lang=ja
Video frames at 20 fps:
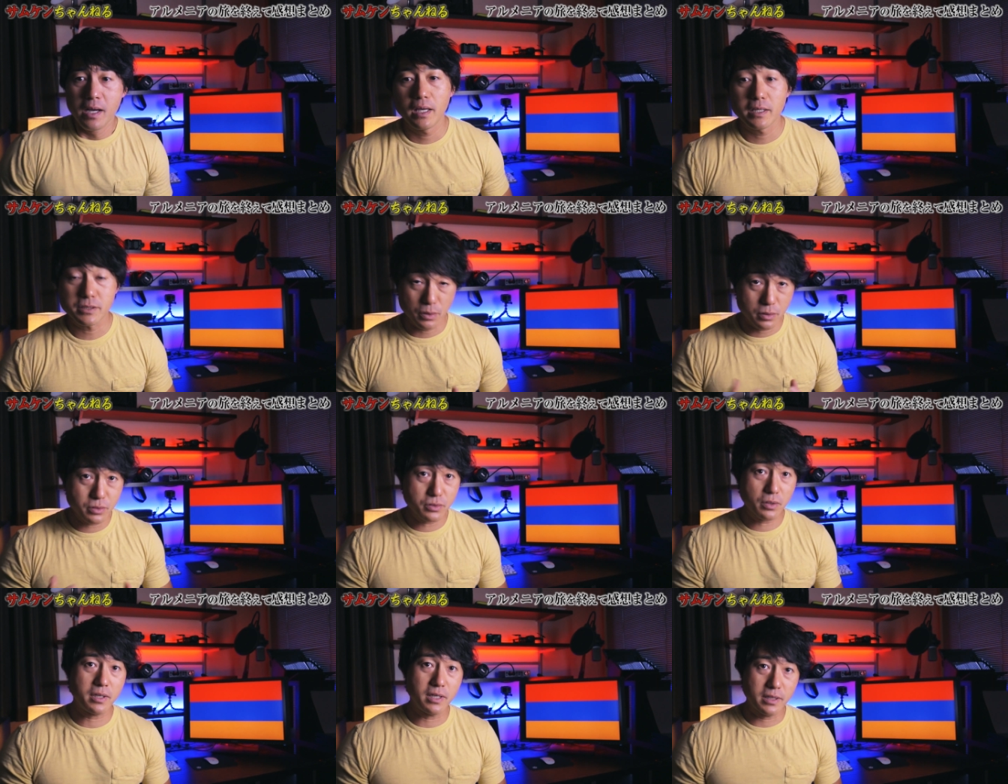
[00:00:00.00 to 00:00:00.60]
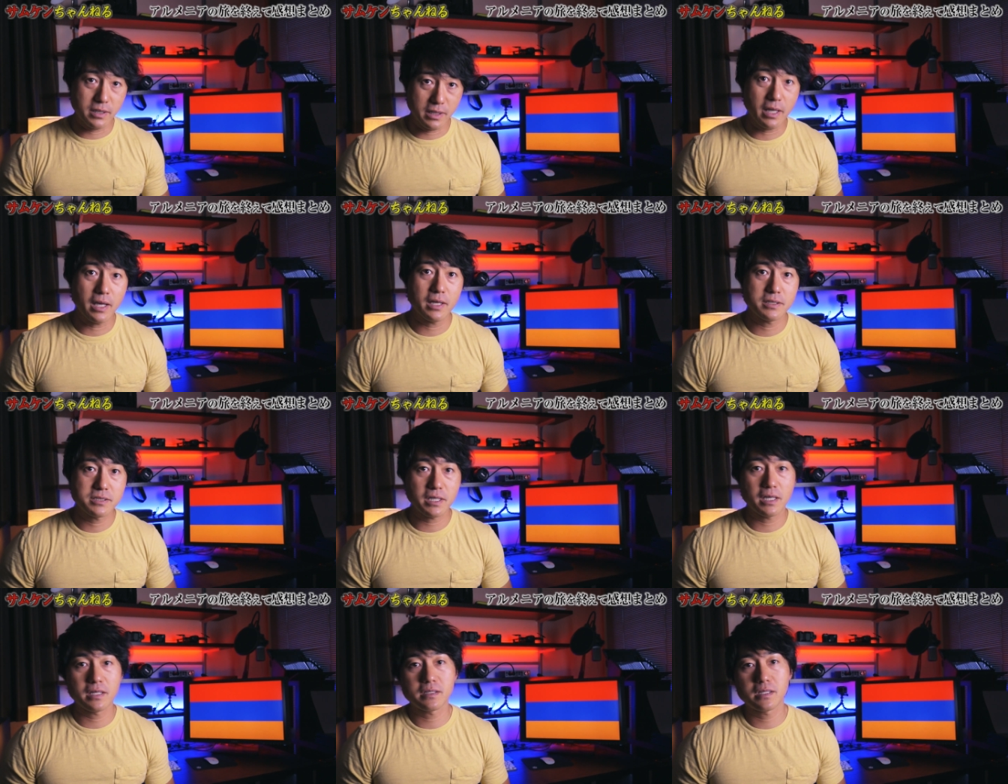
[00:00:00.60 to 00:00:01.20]
え、その時に
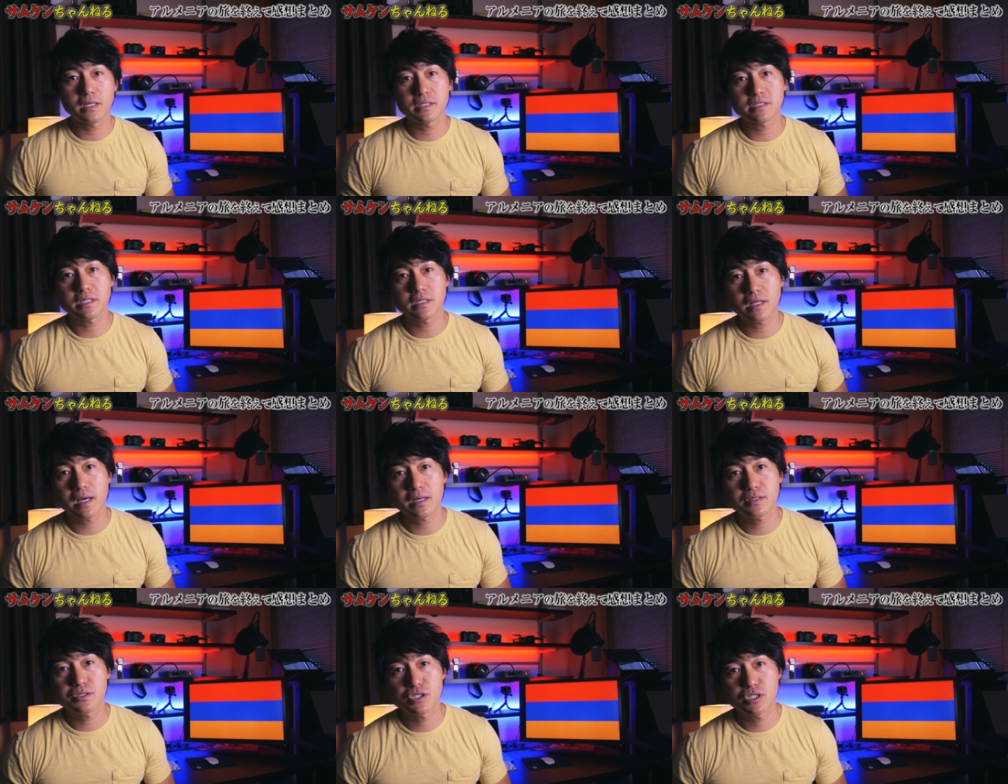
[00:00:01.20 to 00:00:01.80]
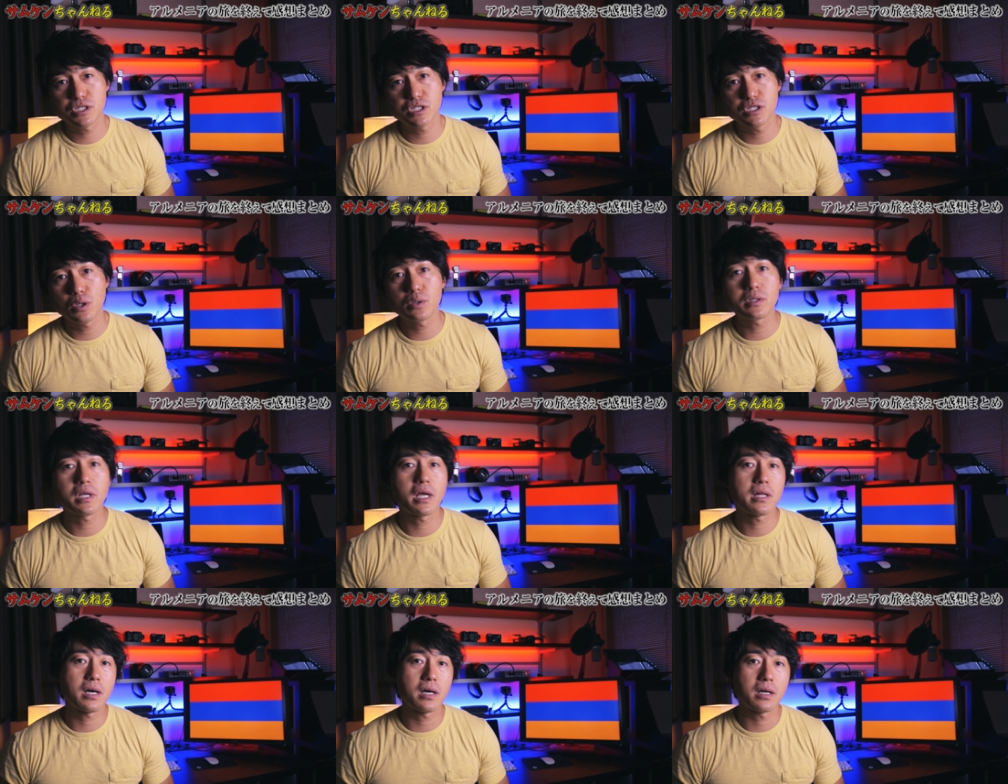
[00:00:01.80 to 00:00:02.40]
ね、チャーターしたタクシー
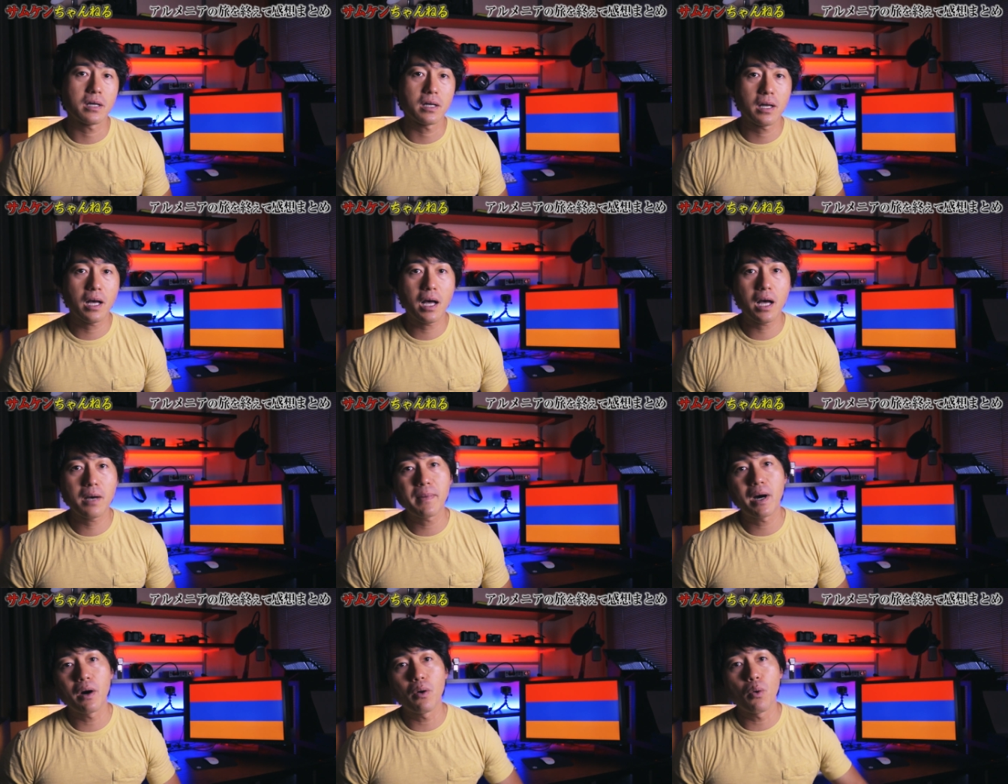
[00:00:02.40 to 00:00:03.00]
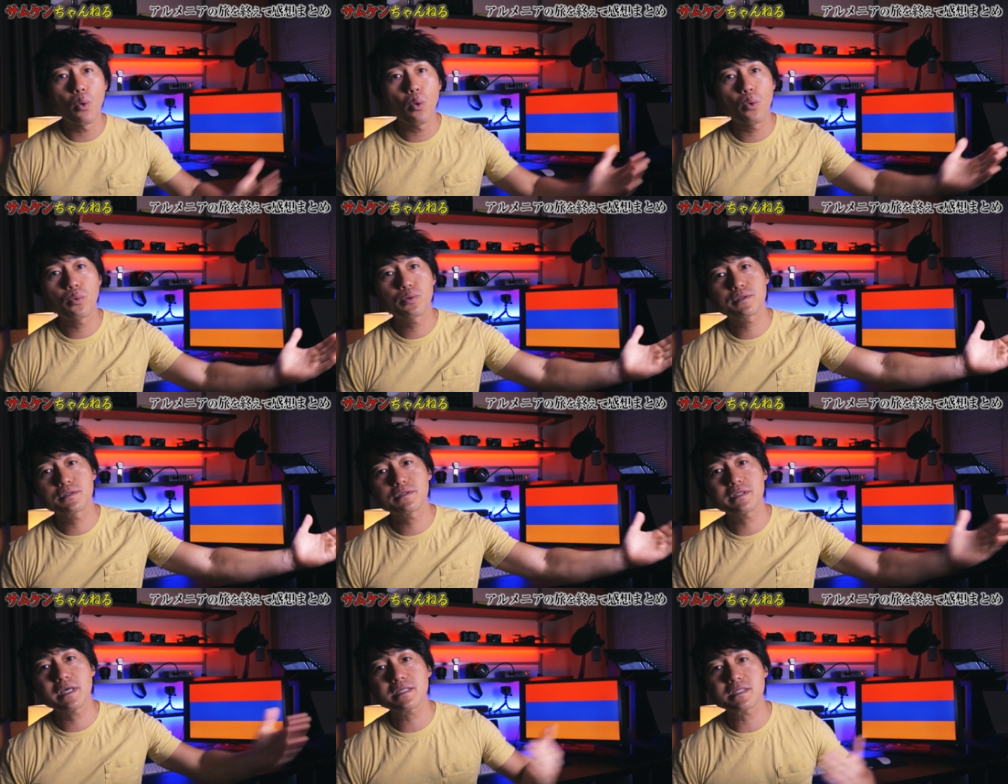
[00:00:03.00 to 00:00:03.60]
の値段が、まあ、往
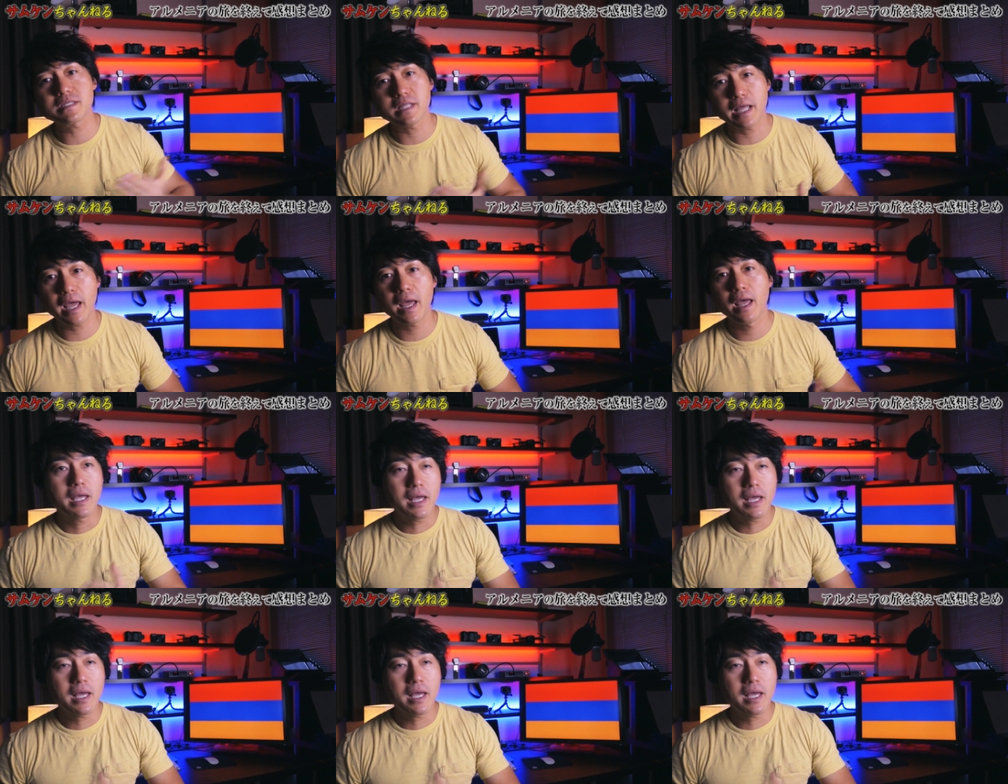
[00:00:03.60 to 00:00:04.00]
復ですね。